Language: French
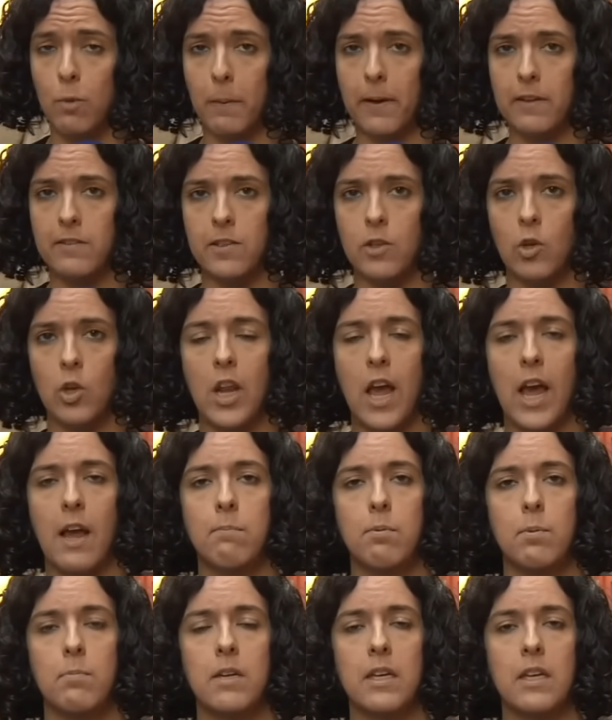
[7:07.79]
président de la
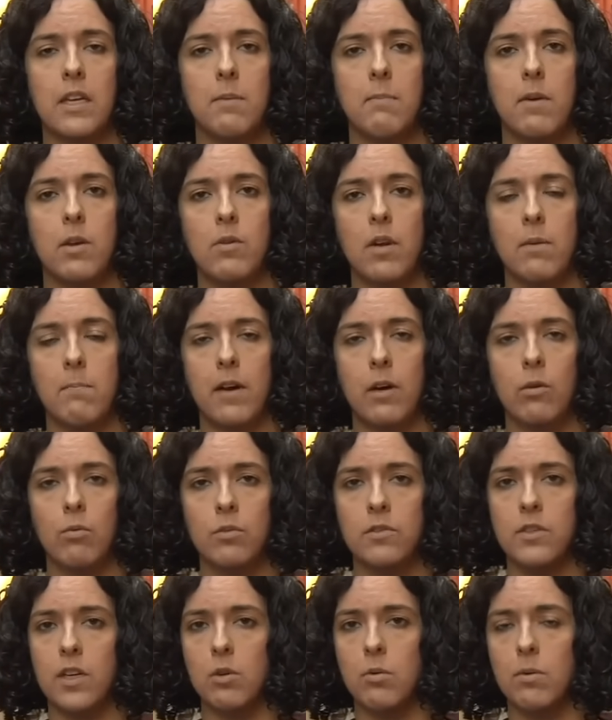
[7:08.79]
République Emmanuel
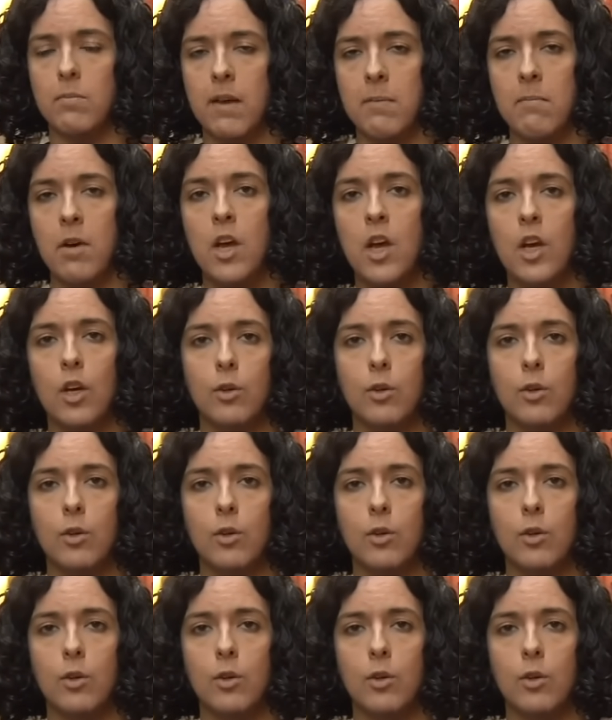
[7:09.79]
Macron dire lui-même